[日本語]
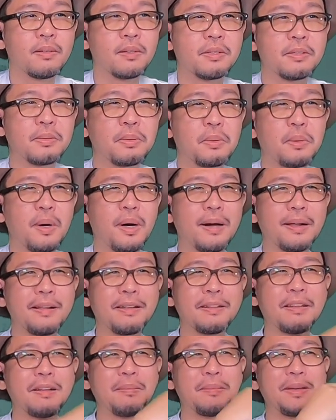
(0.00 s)
いや、それを
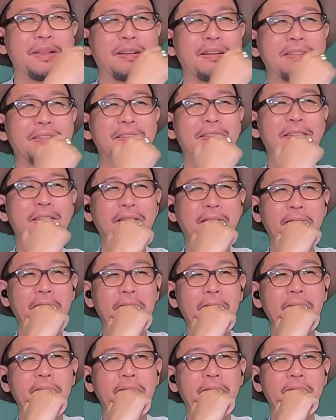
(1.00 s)
改めないっ
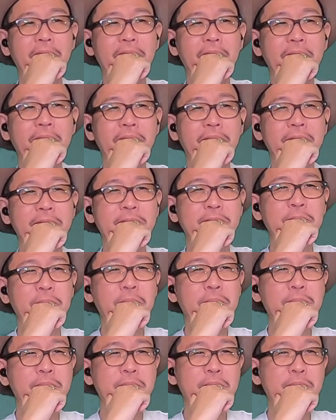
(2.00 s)
て、なんか
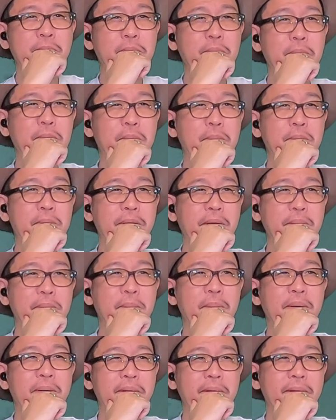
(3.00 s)
そういう状況になる
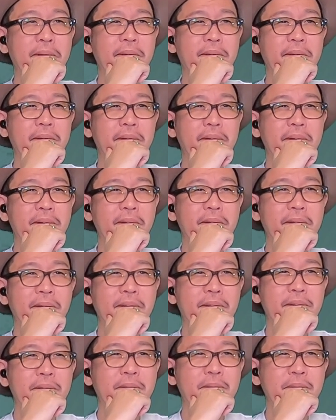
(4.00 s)
のかね。
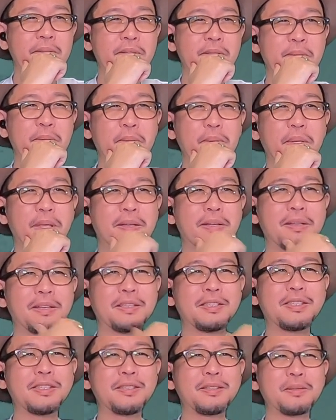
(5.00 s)
そしてその結
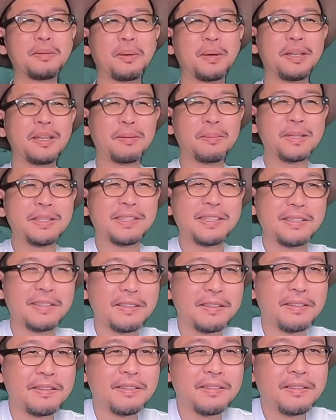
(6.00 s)
果真の過ち
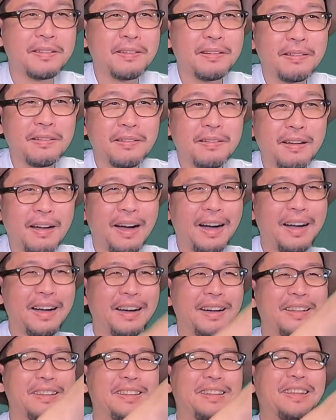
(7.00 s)
に。
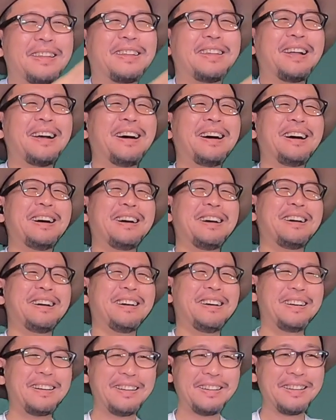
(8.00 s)
あ、出
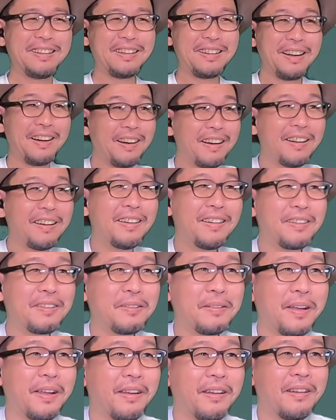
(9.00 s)
た。あ、
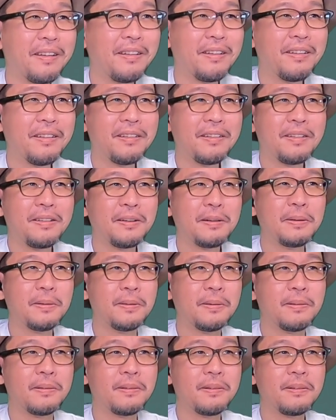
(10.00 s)
龍
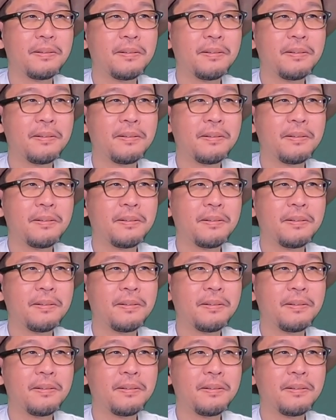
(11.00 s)
炎。うん。